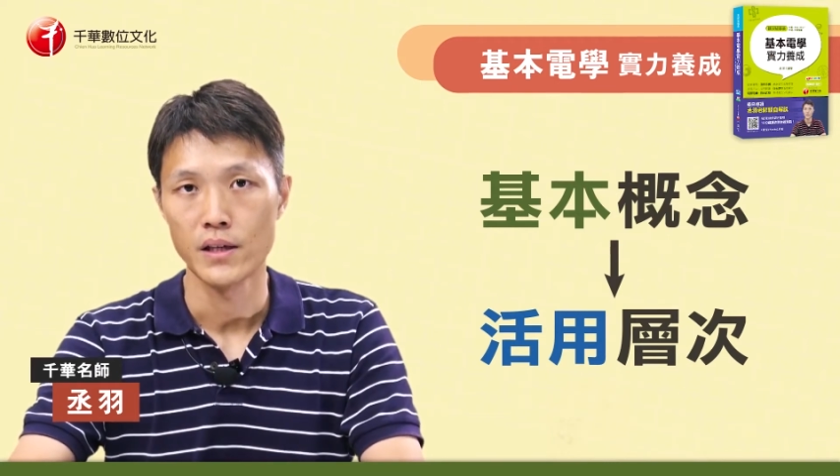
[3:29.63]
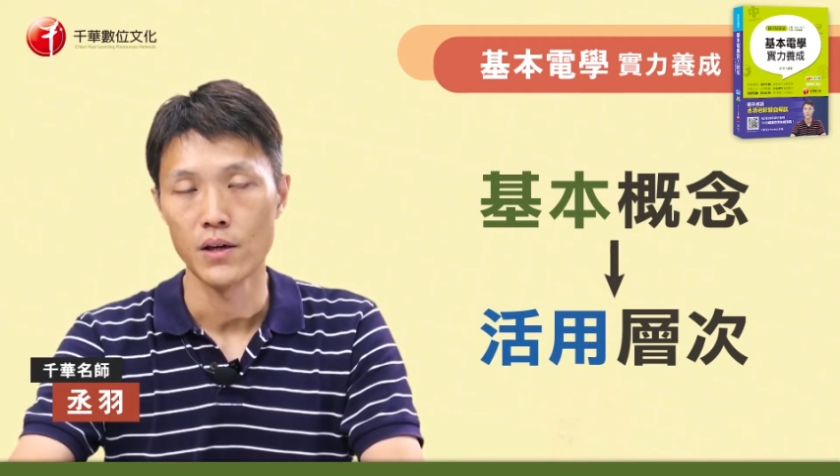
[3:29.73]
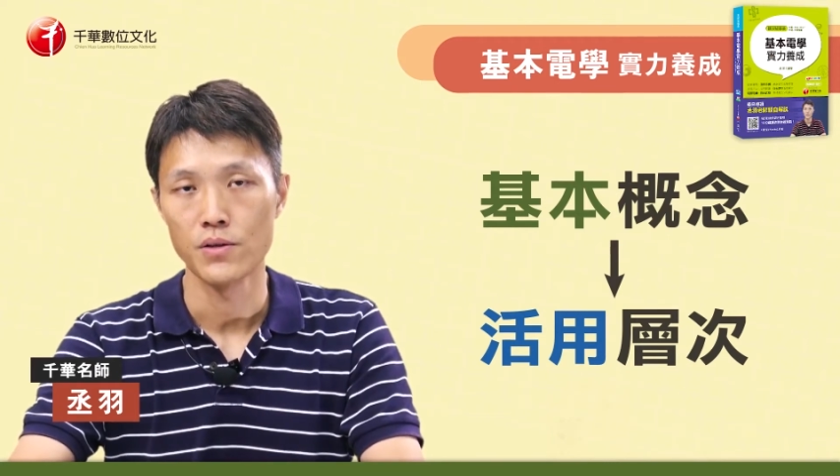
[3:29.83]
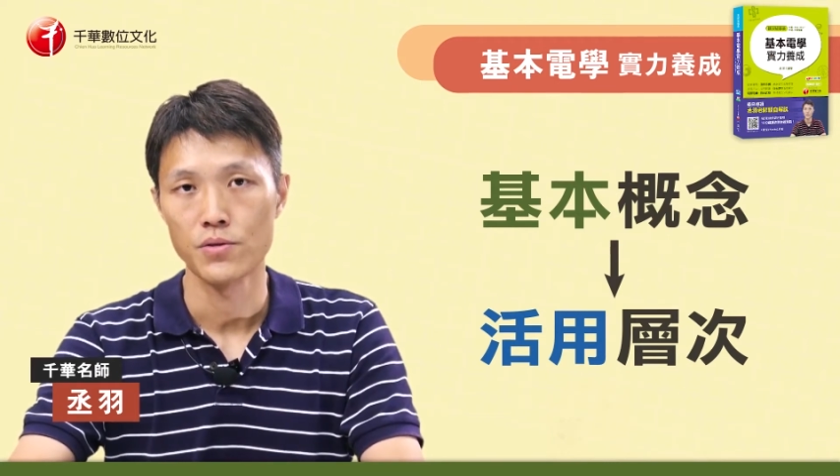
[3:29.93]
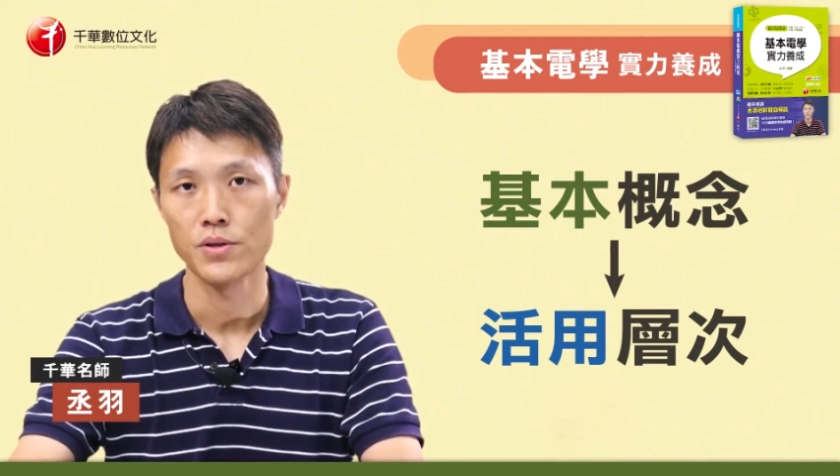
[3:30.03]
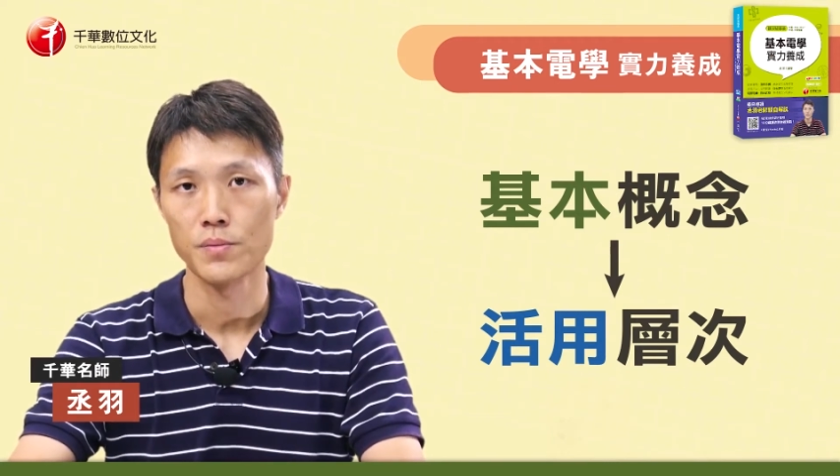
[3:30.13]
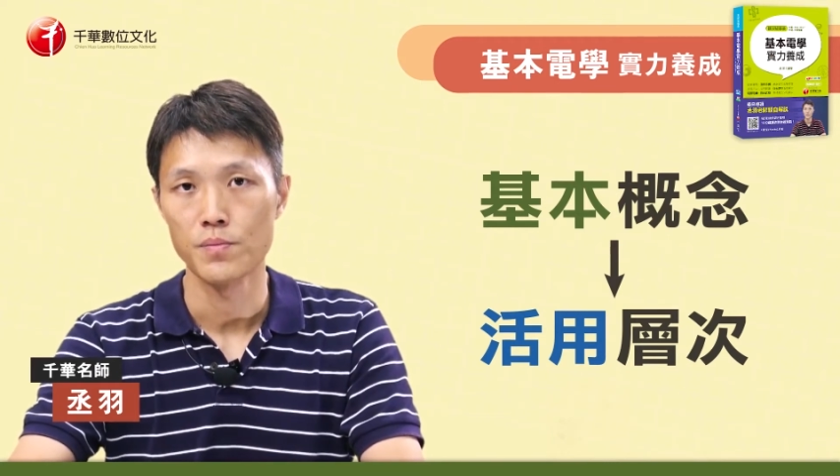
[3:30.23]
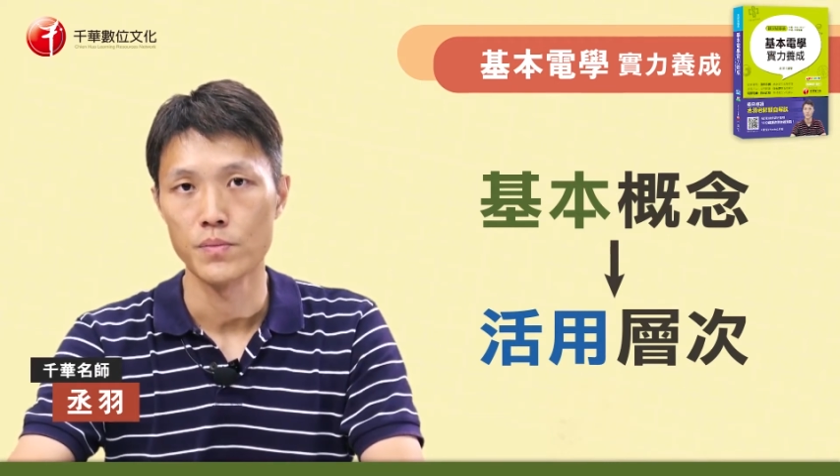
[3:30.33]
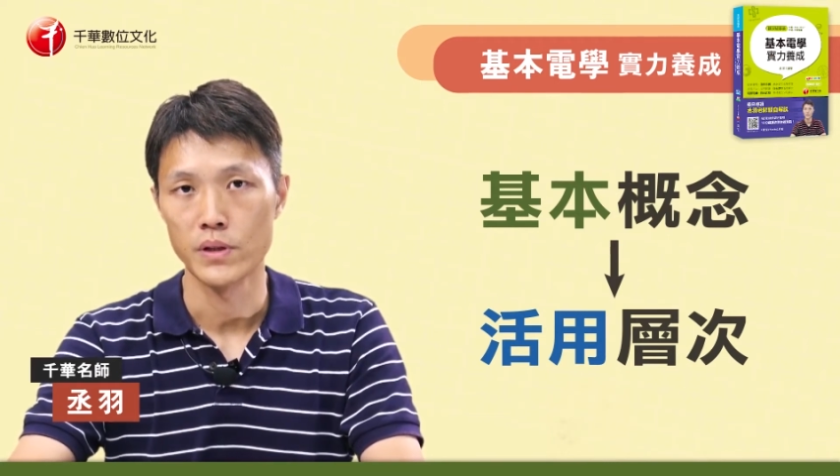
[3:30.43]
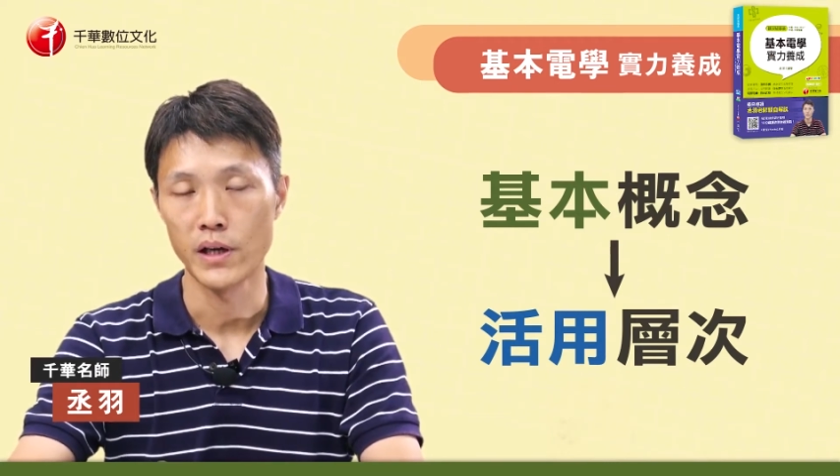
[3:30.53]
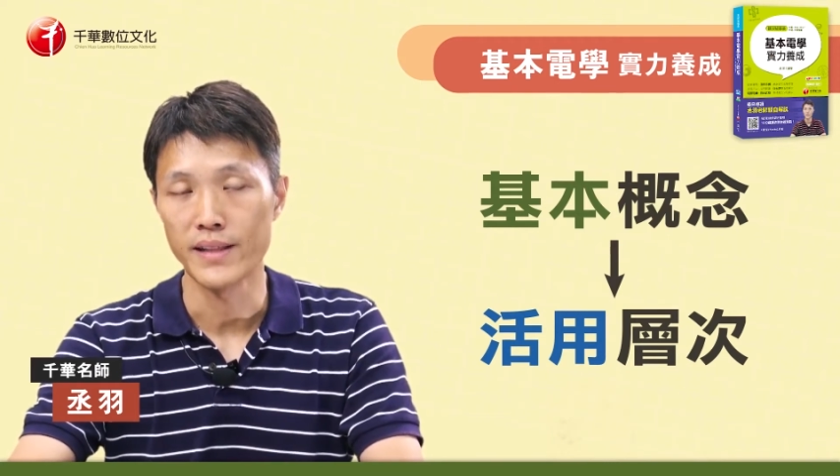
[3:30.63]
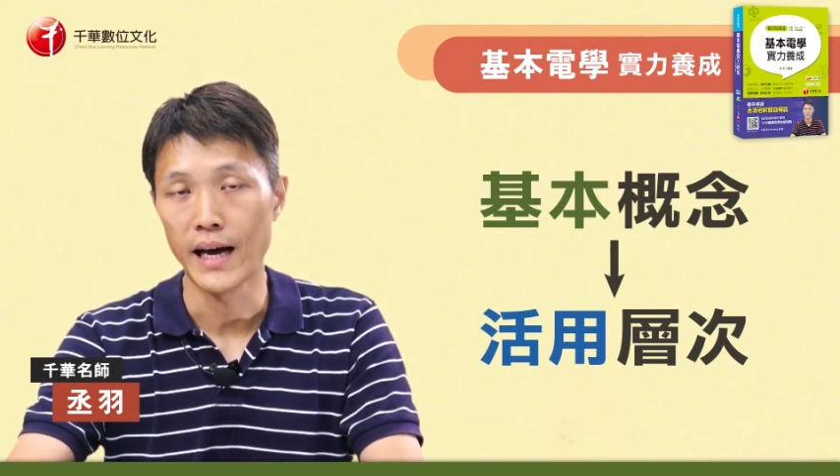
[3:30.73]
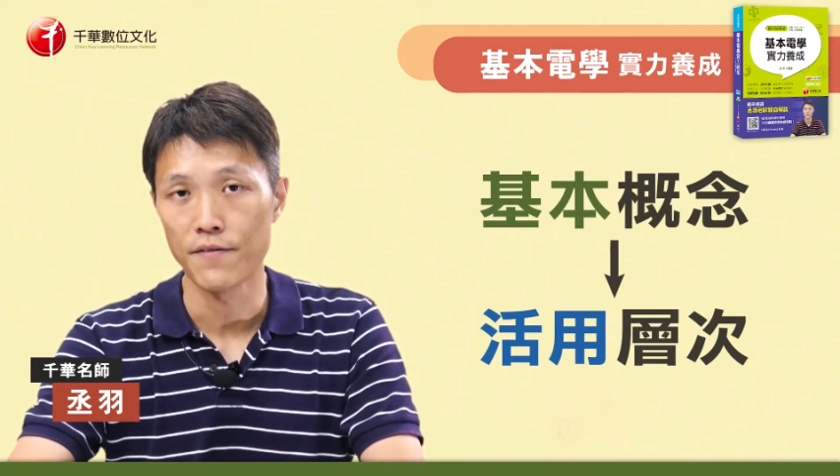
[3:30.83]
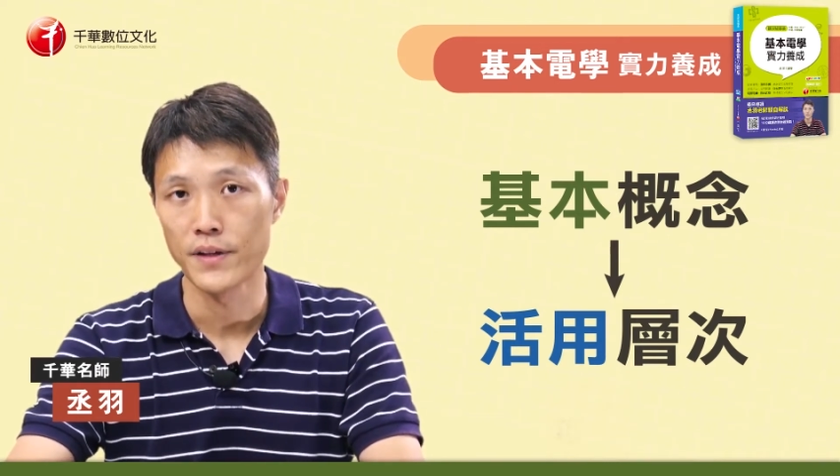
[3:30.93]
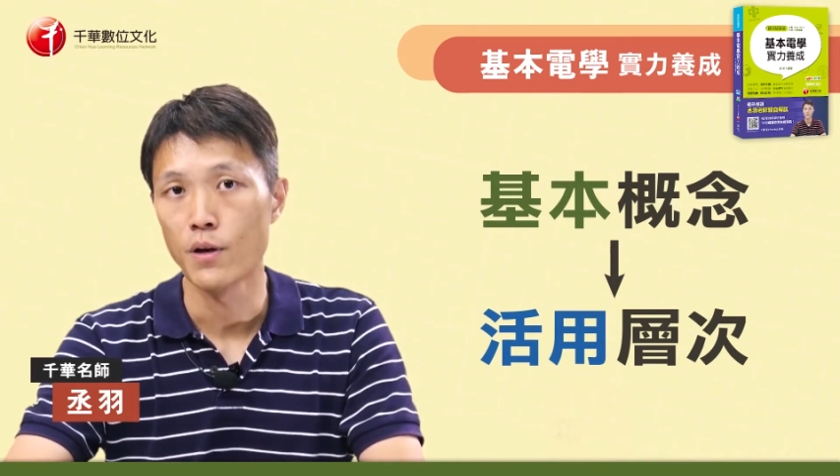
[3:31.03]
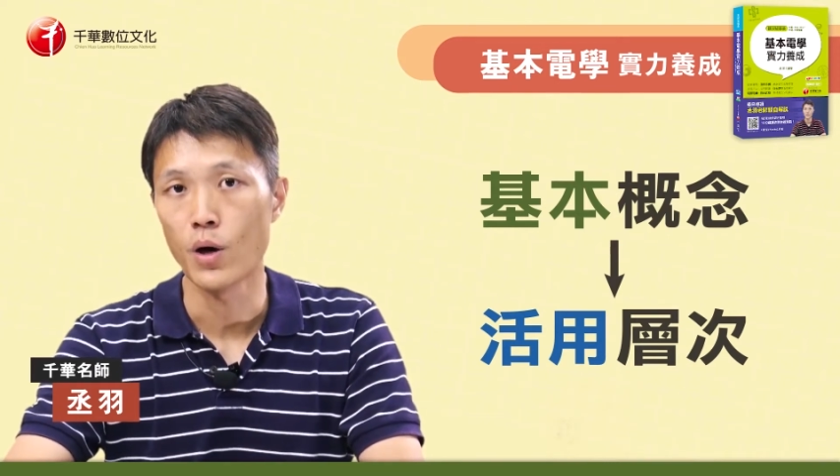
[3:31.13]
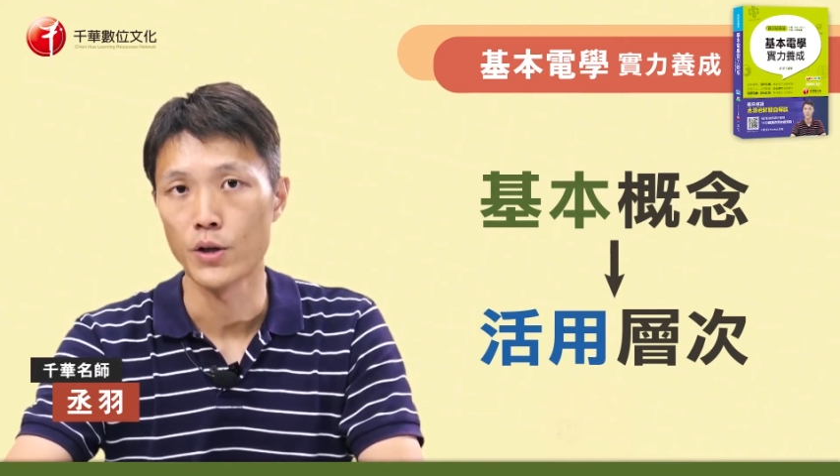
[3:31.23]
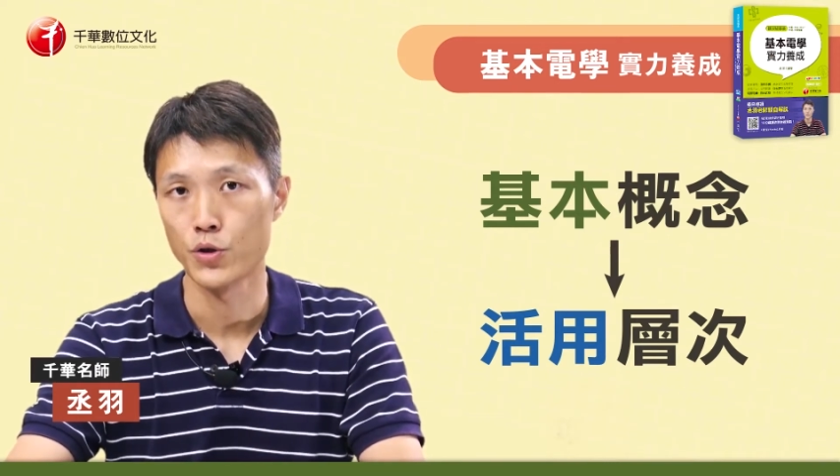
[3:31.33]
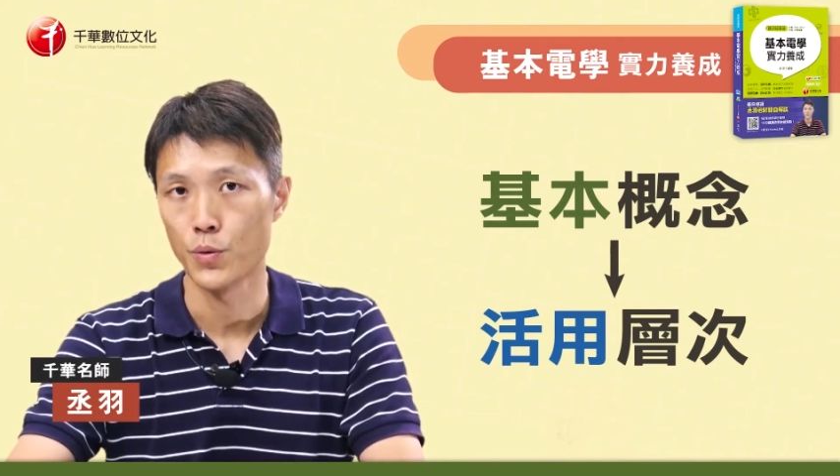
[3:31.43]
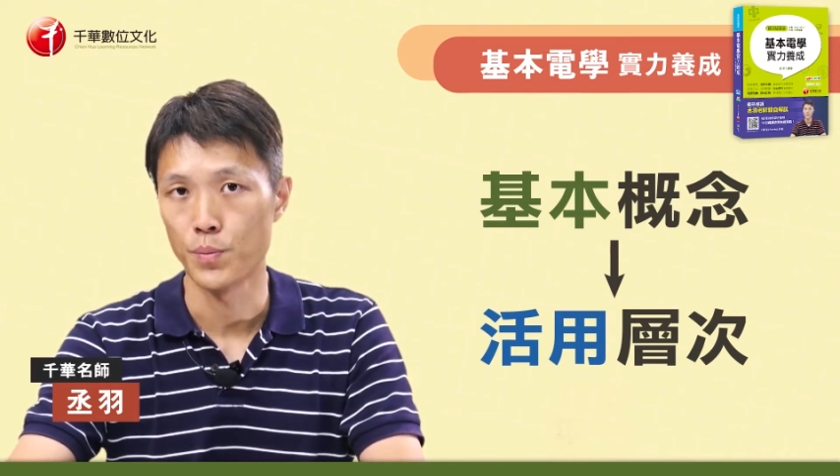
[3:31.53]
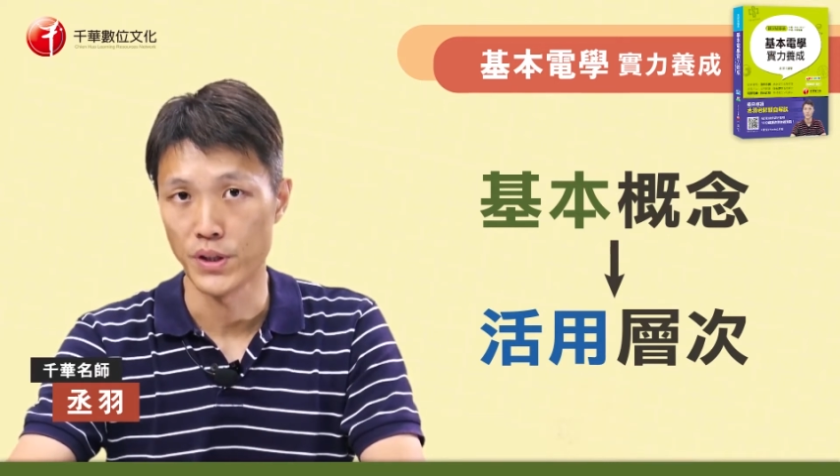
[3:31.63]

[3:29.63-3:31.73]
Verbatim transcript: 要就是你要拿分的话就